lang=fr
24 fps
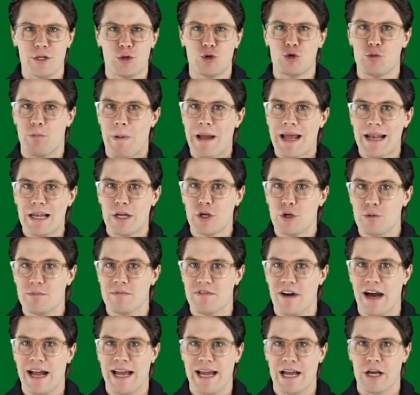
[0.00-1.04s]
Les super légumes
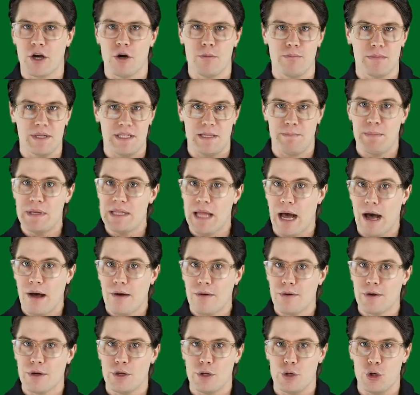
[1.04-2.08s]
verts comme les épinards,
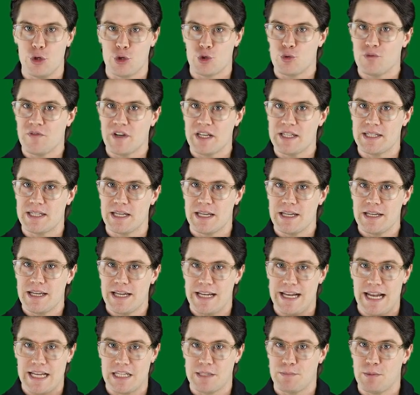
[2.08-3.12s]
le chou frisé
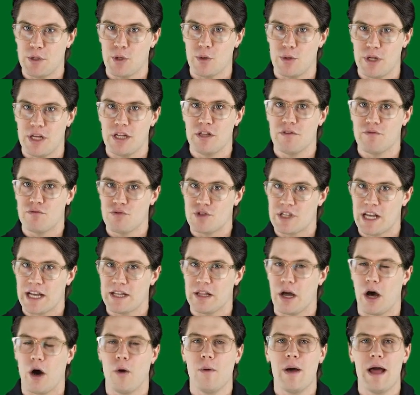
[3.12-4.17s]
et la spiruline vous
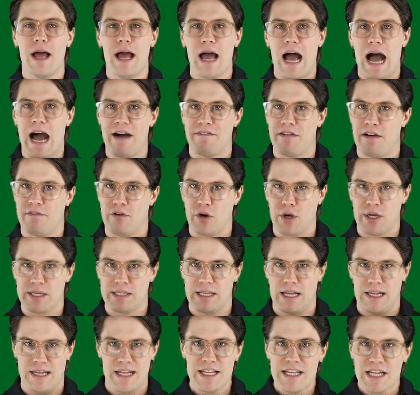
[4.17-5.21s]
aideront en
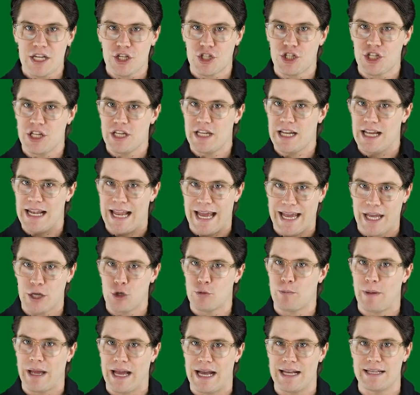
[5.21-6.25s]
favorisant l'énergie et la
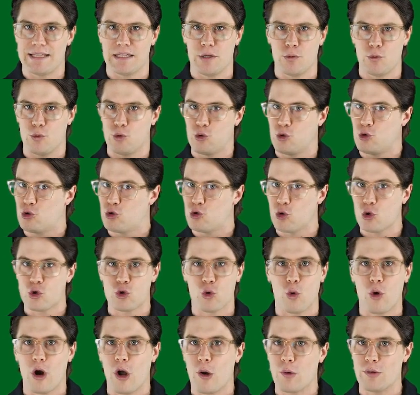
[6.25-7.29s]
récupération tout
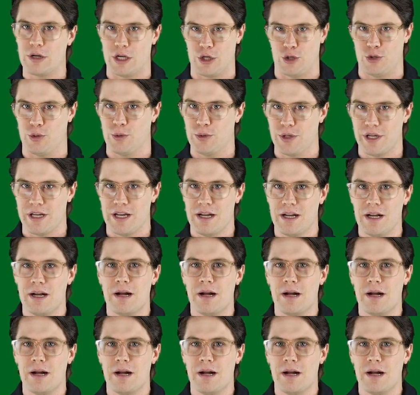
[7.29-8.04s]
au long de la journée.